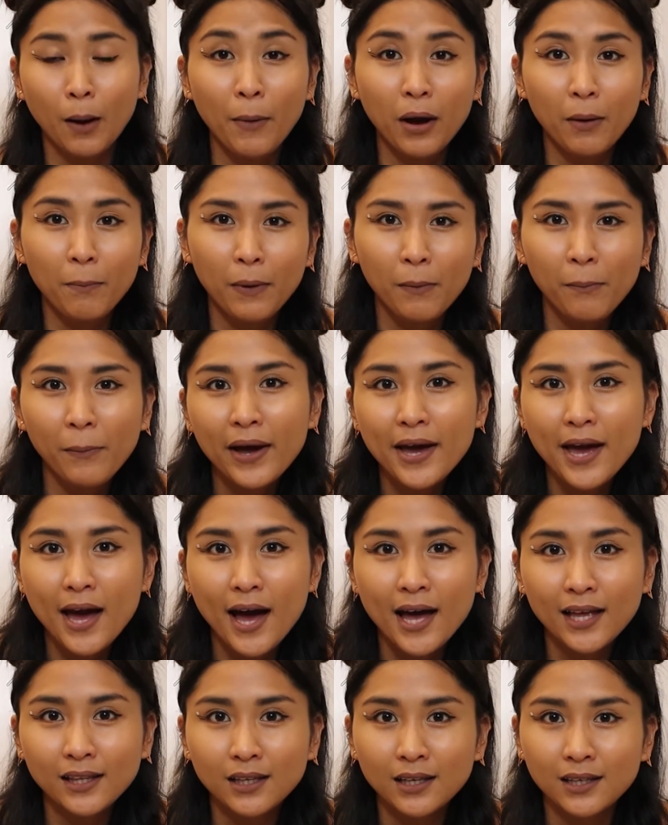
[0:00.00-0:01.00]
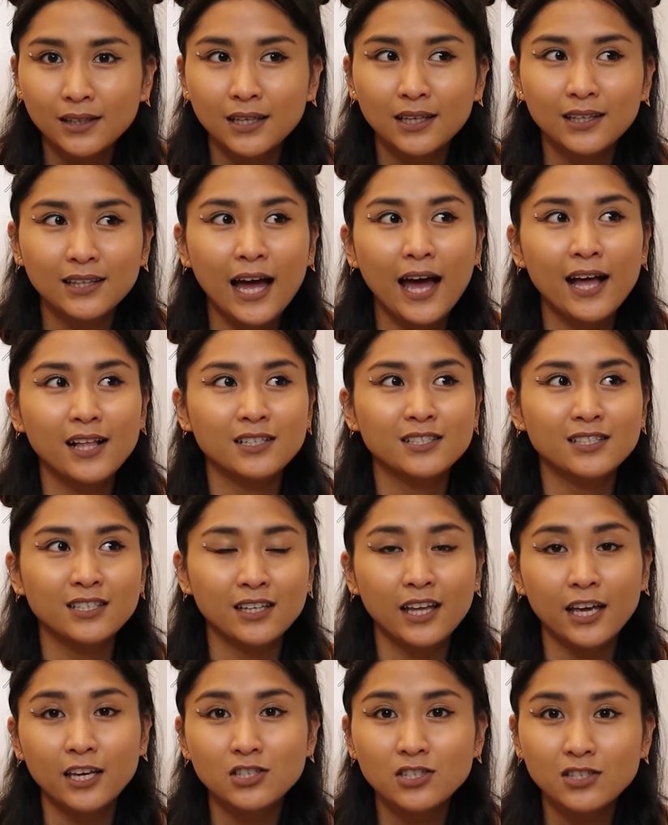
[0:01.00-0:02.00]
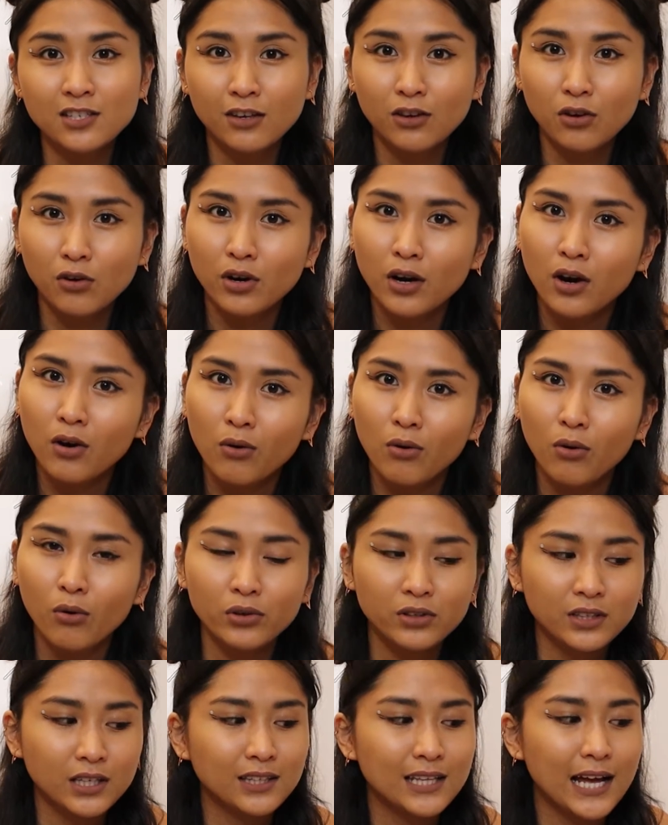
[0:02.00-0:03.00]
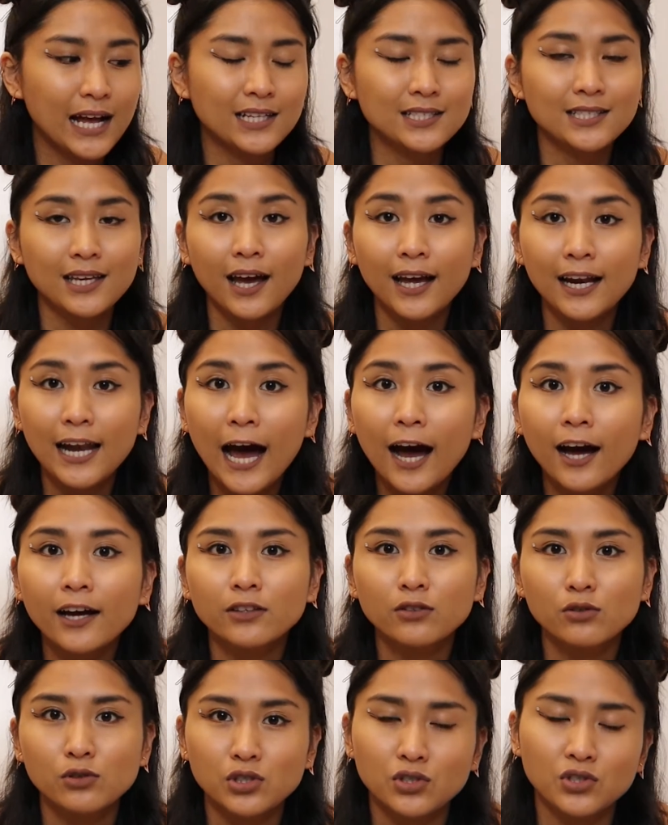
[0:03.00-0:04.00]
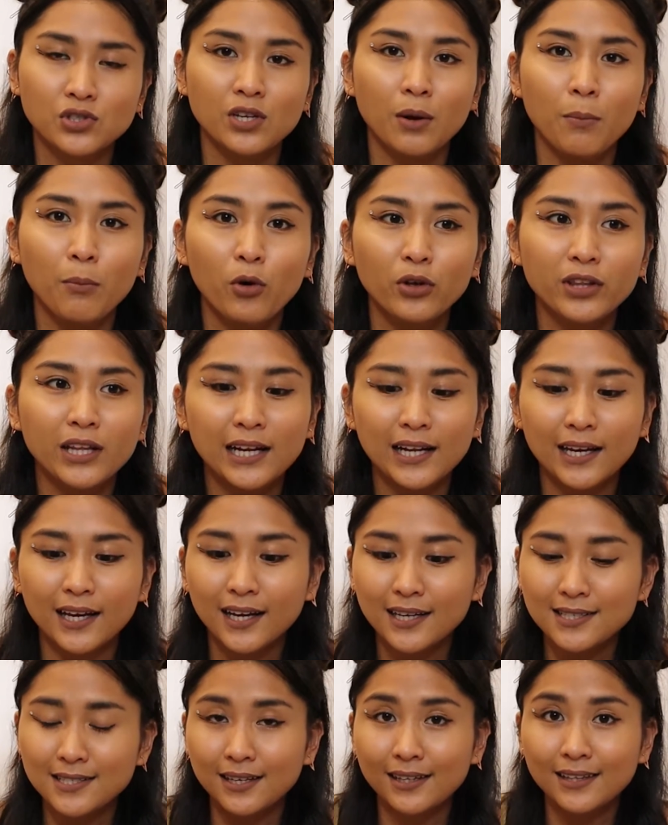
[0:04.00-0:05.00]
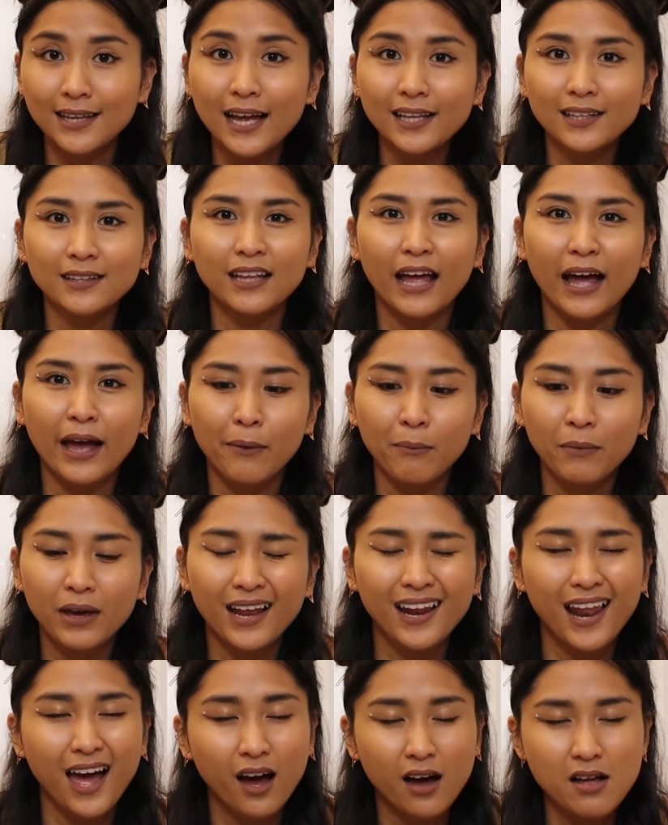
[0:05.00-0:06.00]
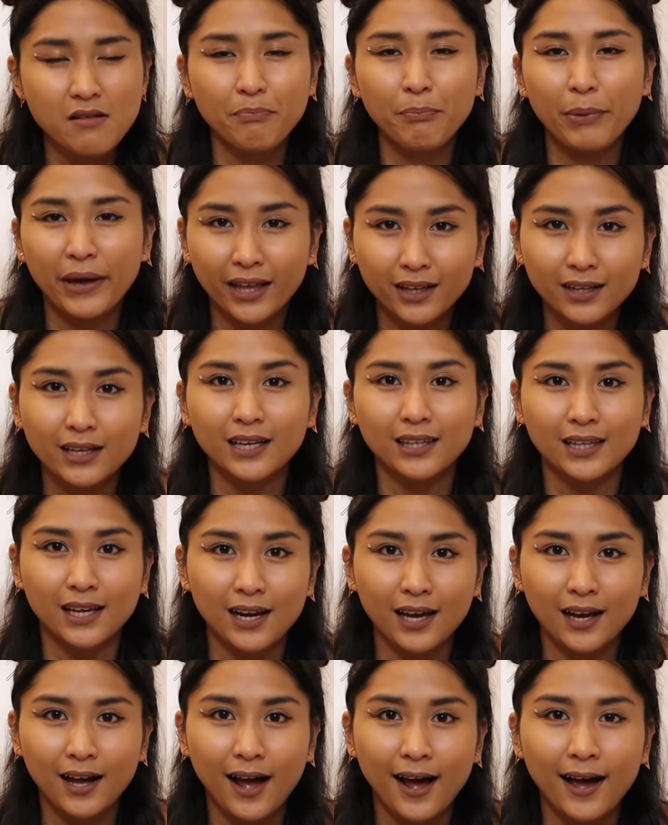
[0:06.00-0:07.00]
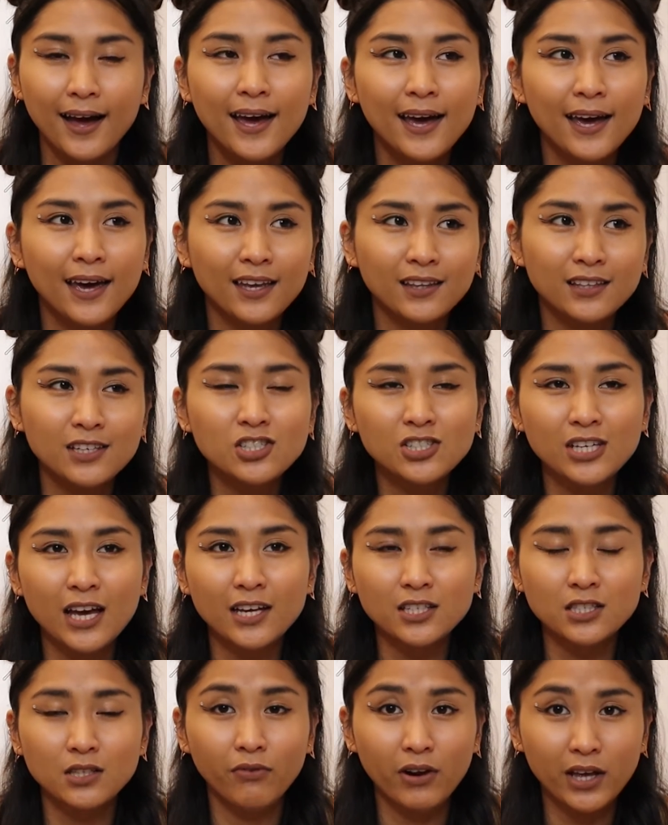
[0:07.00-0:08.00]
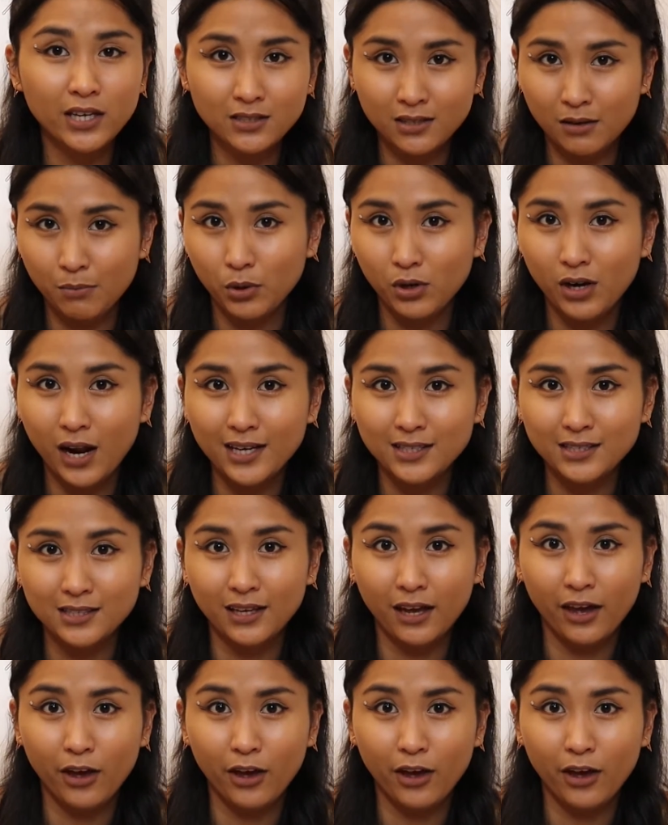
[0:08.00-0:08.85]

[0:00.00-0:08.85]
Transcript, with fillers: na magpapayat, hindi dahil sa na-insecure ako, kundi dahil sa kailangan ko siya sa modeling. Kasi that time, kailangan payat ka talaga. Hindi siya as flexible as